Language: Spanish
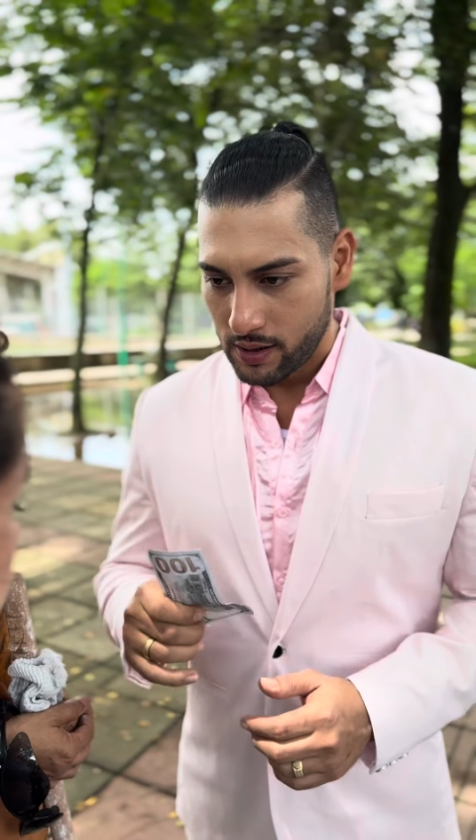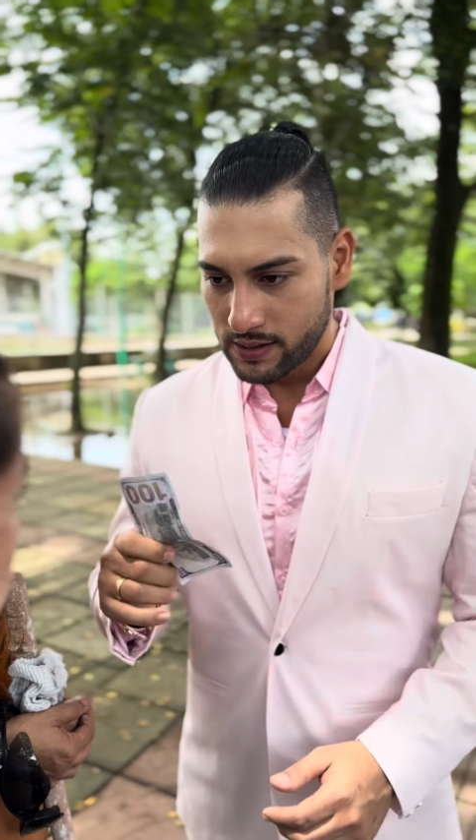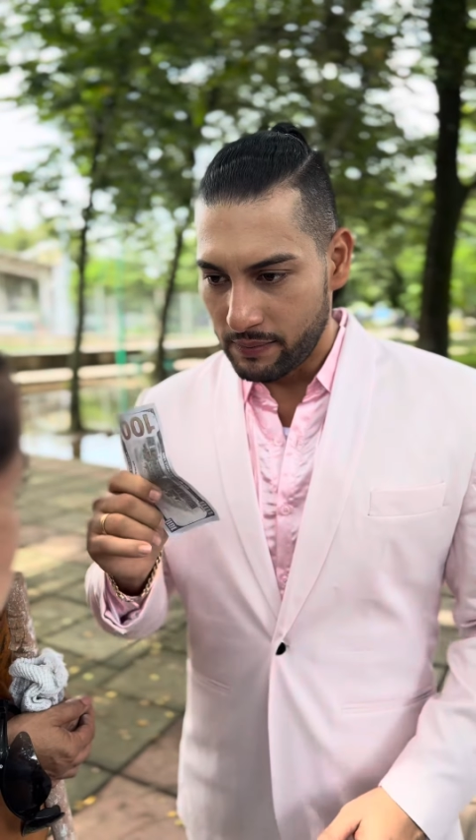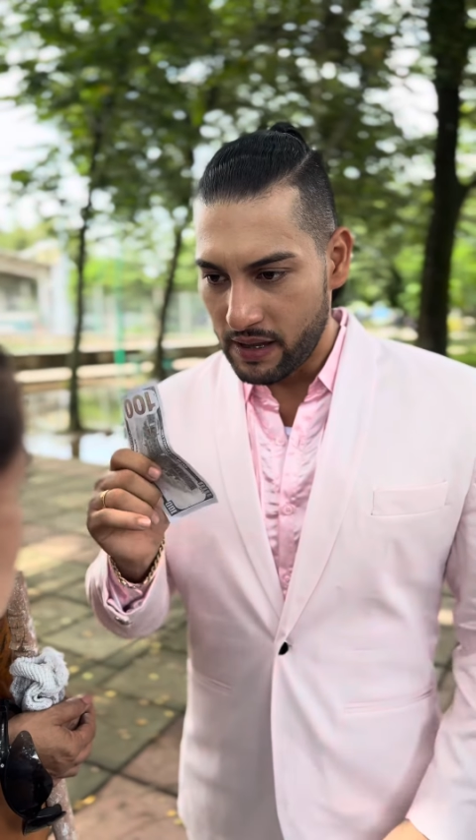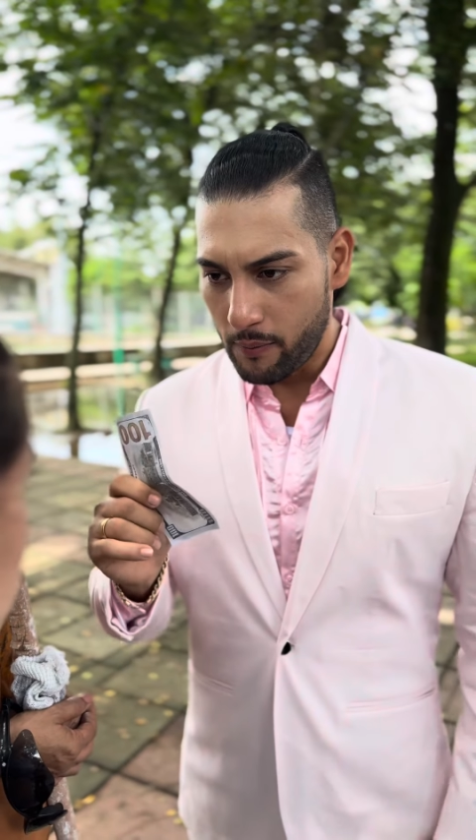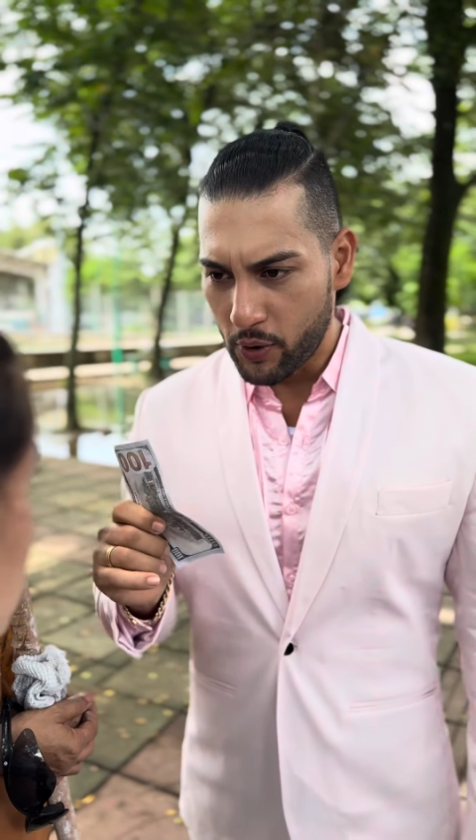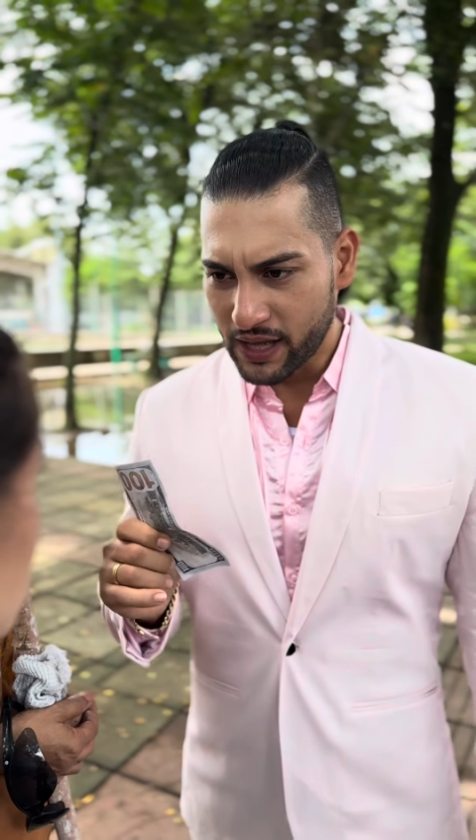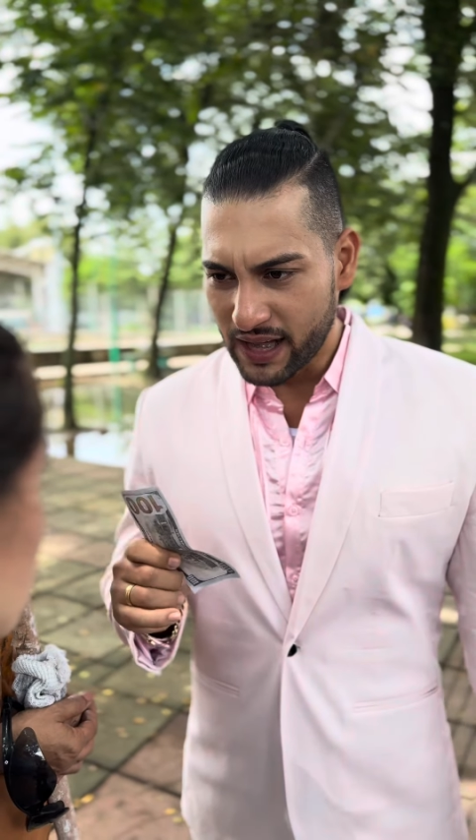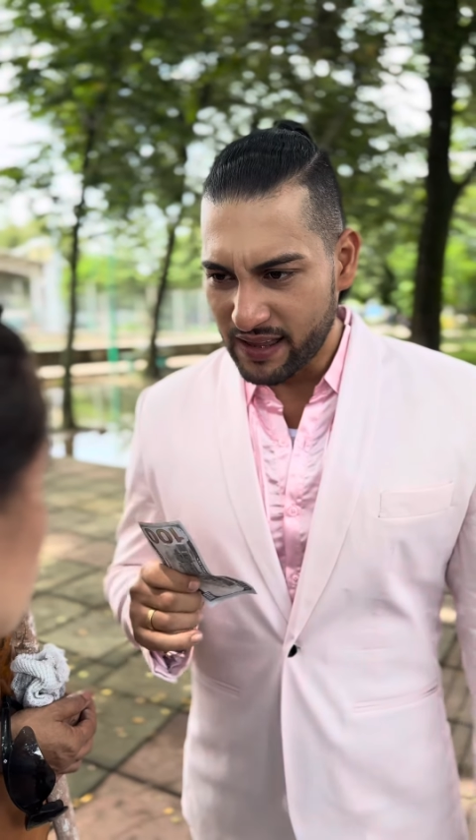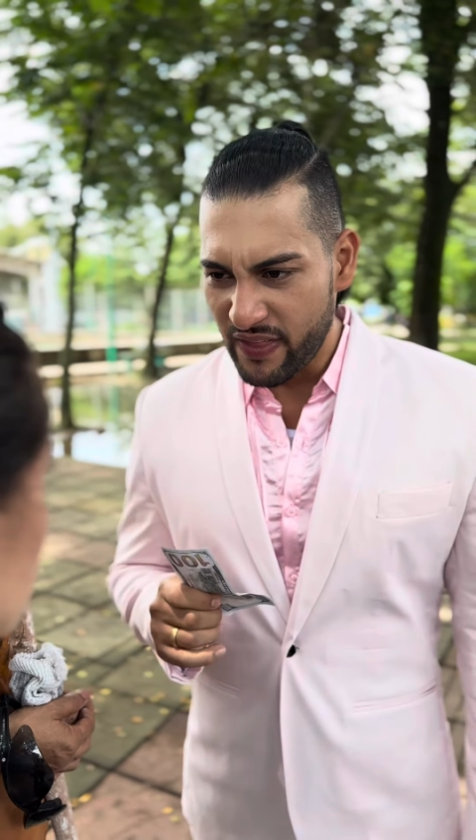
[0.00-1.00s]
Si me
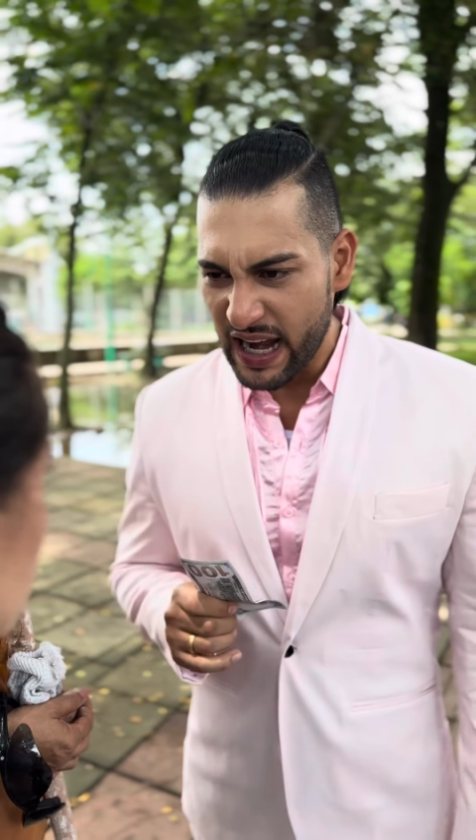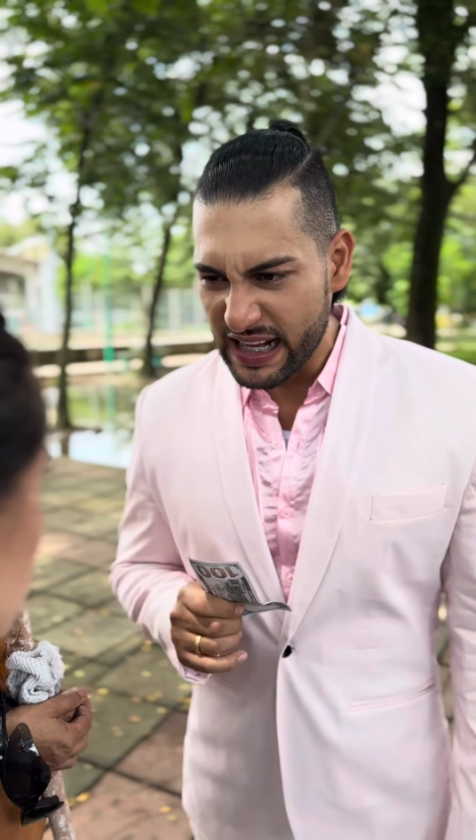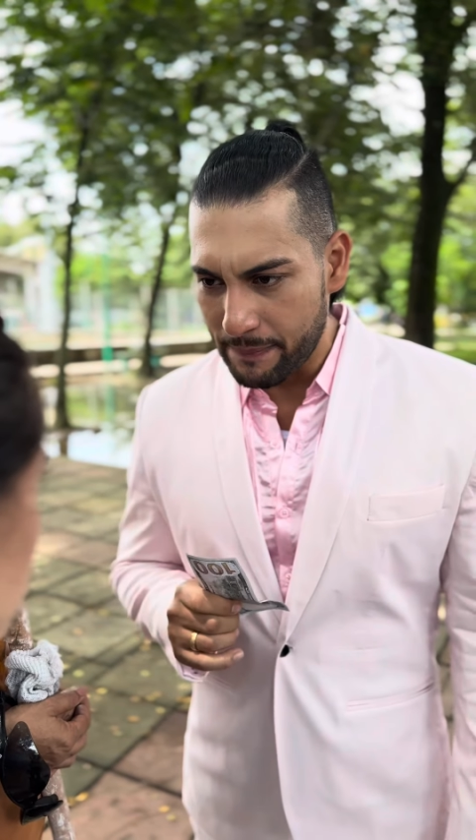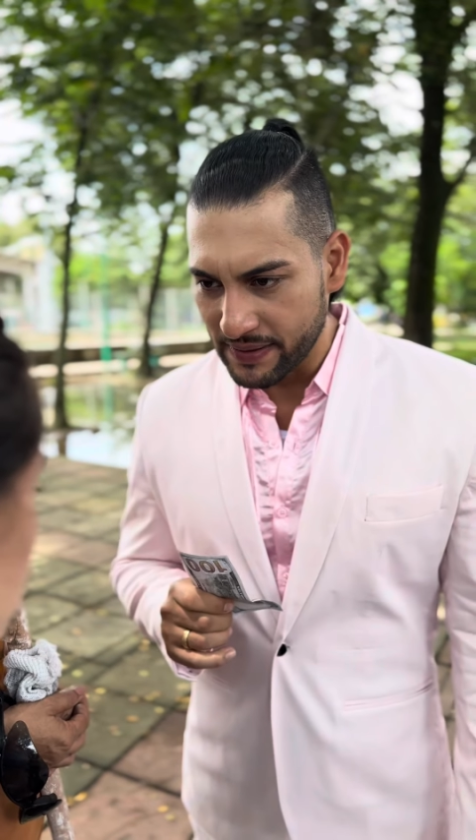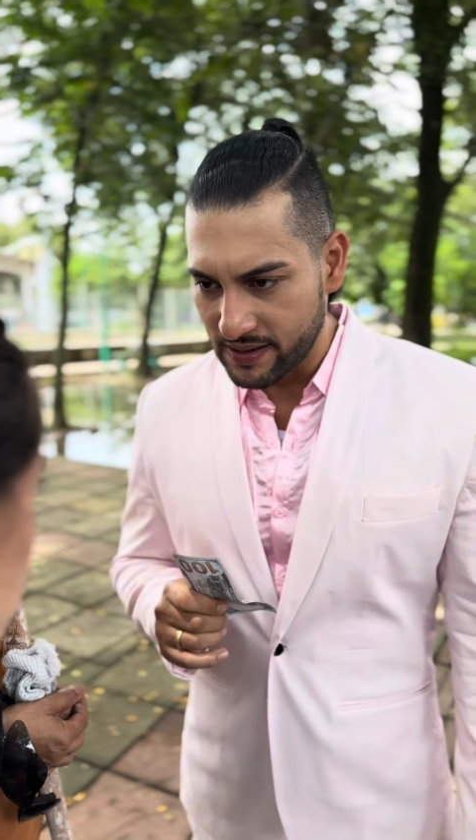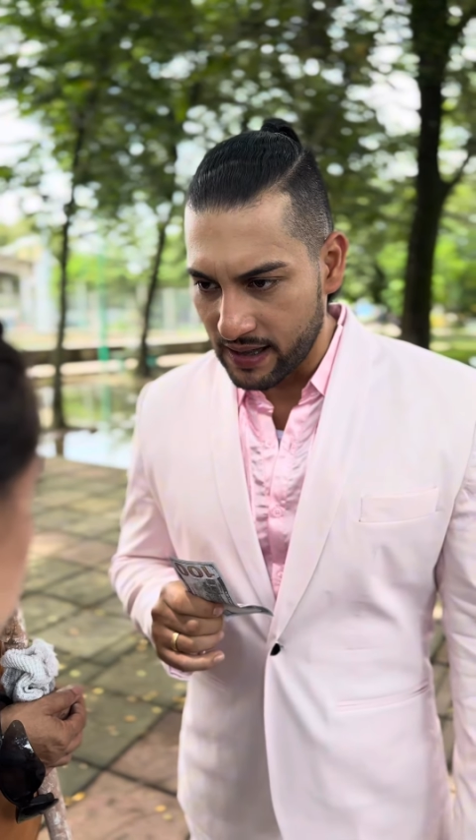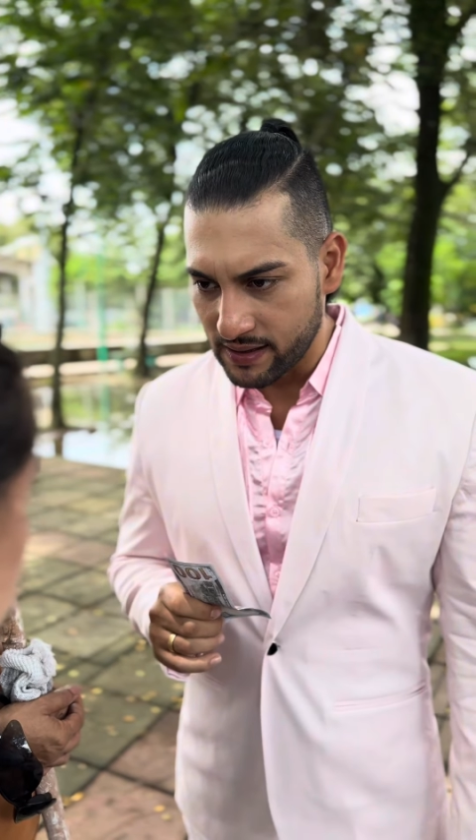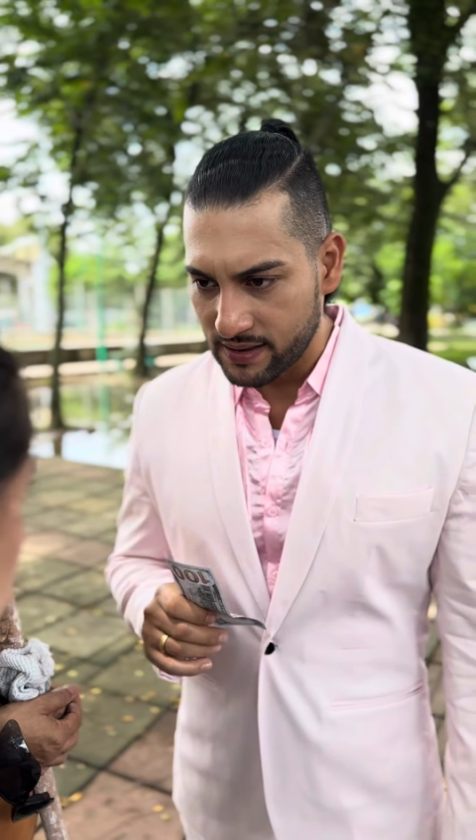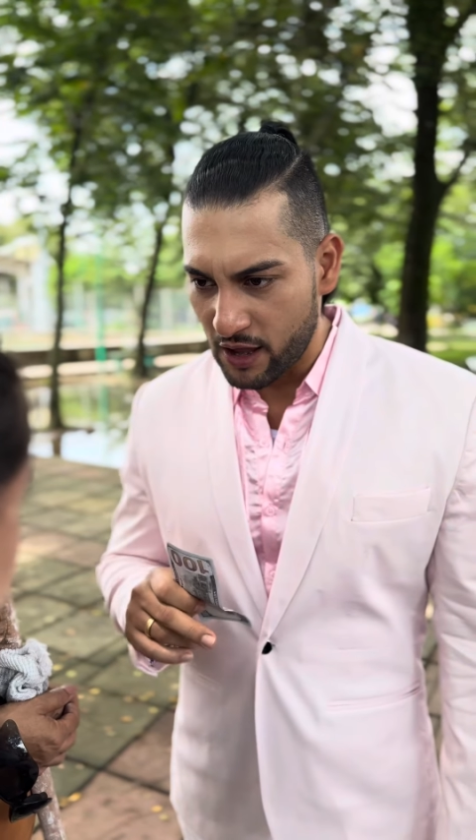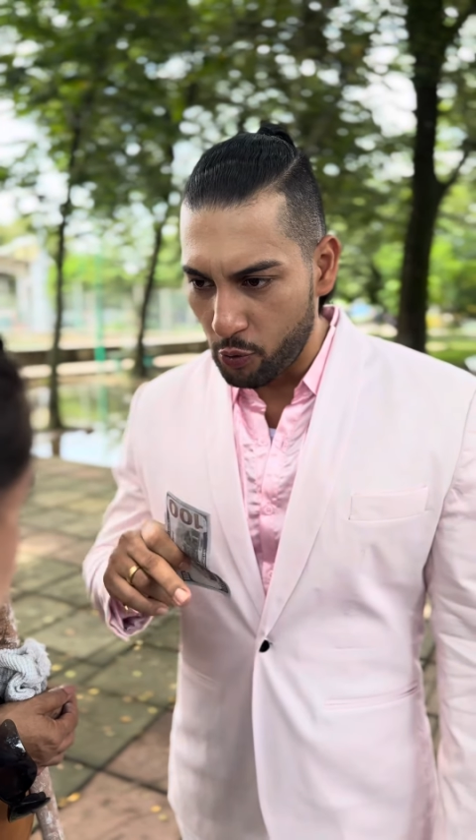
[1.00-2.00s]
demuestras que tienes la capacidad de